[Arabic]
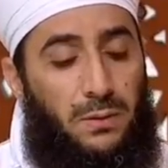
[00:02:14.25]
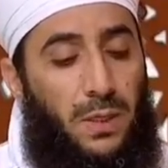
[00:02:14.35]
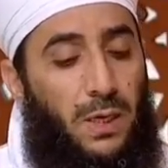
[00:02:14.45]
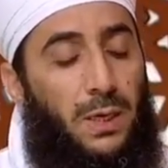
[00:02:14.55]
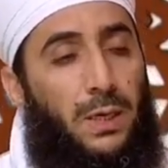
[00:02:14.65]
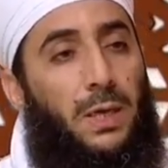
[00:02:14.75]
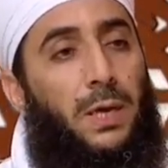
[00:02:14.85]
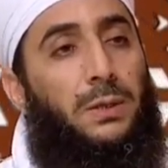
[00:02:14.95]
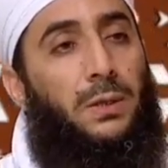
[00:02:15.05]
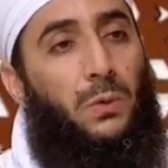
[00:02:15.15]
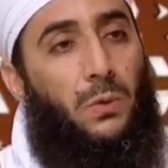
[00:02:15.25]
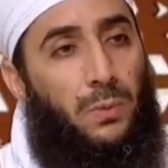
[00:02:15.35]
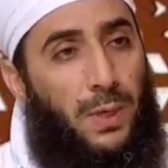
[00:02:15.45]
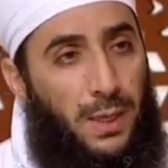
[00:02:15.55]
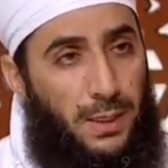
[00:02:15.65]
كالخيانة
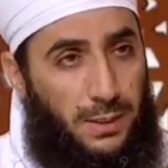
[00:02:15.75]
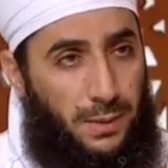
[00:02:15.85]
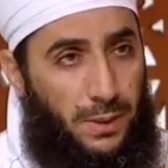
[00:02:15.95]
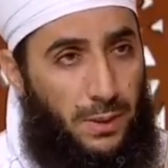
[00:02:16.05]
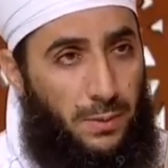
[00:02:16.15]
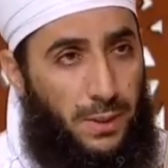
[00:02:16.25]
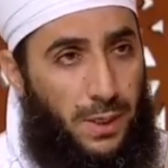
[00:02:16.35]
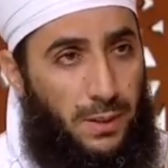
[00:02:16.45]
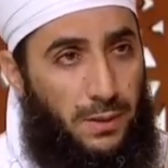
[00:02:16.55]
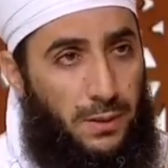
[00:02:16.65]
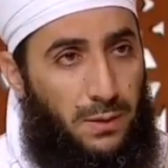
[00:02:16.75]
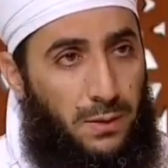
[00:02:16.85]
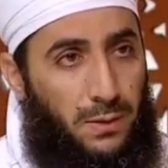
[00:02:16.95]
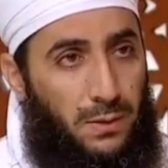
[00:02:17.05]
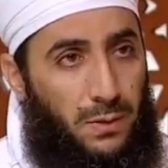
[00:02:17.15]
العظمى على سبيل المثال
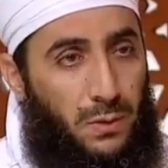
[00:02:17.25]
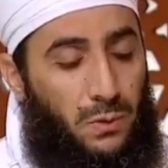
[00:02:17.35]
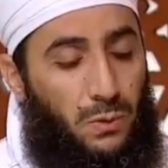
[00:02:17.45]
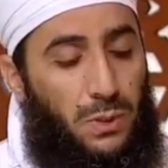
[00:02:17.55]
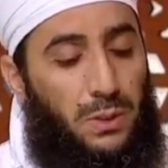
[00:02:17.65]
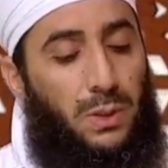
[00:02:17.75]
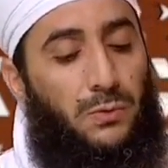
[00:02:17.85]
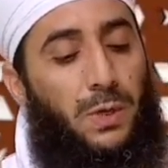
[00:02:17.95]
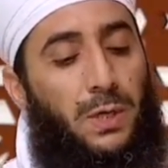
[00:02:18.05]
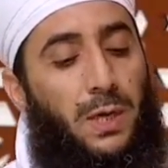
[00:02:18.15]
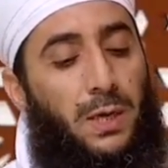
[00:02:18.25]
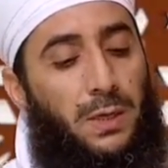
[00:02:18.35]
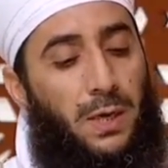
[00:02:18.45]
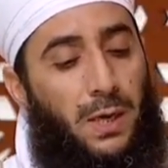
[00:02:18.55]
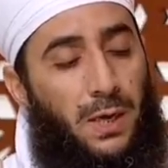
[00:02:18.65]
تصنف على
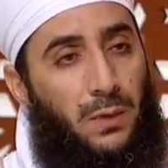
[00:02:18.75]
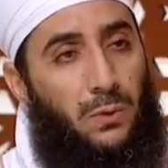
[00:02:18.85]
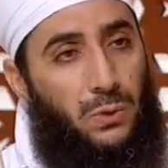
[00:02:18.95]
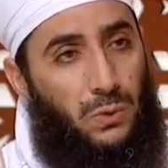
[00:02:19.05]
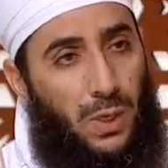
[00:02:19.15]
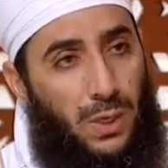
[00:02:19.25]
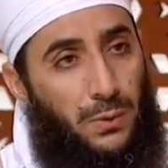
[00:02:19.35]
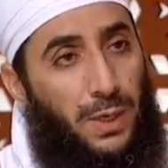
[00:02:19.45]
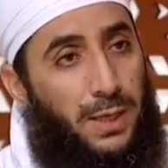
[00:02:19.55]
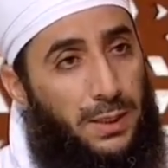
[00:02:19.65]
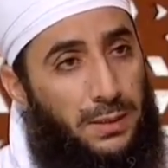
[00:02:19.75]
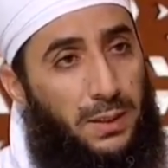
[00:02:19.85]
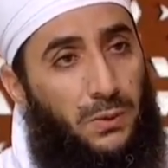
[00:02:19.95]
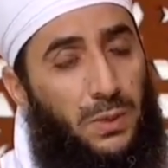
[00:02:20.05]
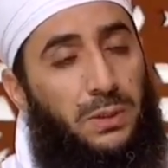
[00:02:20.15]
انها عدوان على
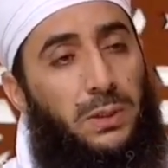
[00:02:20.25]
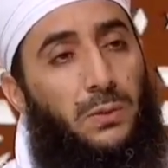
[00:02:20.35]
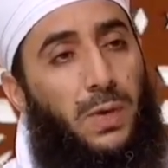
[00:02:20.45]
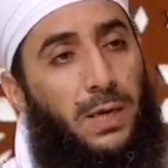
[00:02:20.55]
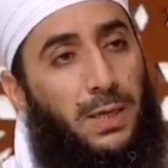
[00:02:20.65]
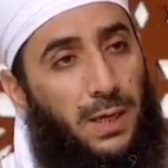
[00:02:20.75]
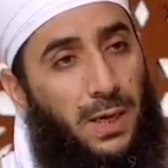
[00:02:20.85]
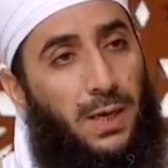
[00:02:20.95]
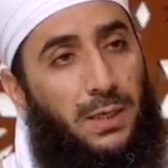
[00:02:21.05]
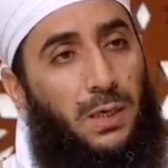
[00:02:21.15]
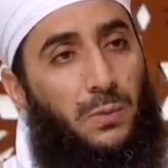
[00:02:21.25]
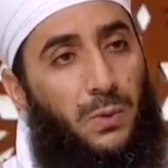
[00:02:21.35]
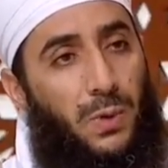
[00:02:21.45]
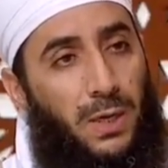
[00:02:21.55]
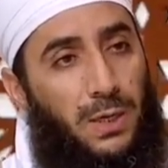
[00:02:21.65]
الدوله وعلى الحاكم
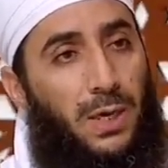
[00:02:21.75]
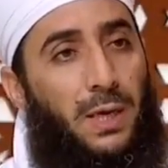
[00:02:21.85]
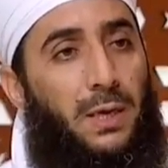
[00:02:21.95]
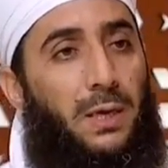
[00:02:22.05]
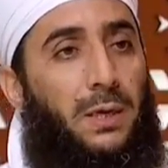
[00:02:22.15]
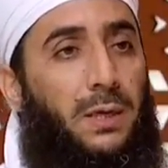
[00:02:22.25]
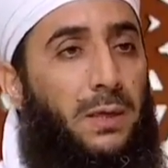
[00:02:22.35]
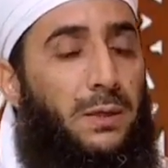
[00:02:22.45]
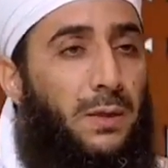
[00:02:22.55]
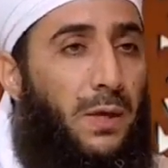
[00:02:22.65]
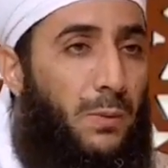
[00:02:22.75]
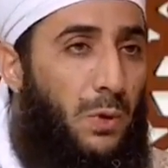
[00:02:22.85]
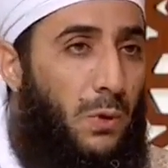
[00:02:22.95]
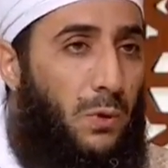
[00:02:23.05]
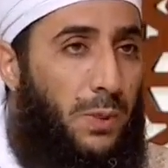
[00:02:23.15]
وعلى آه، نظام
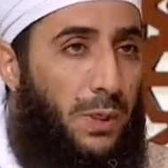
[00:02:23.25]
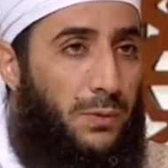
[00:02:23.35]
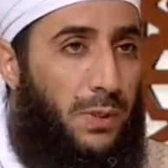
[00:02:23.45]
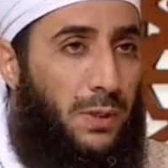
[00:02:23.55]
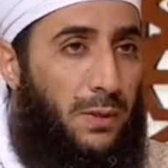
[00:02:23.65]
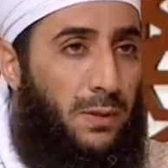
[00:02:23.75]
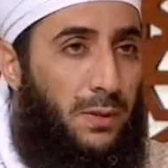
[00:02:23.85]
الحكم نفسه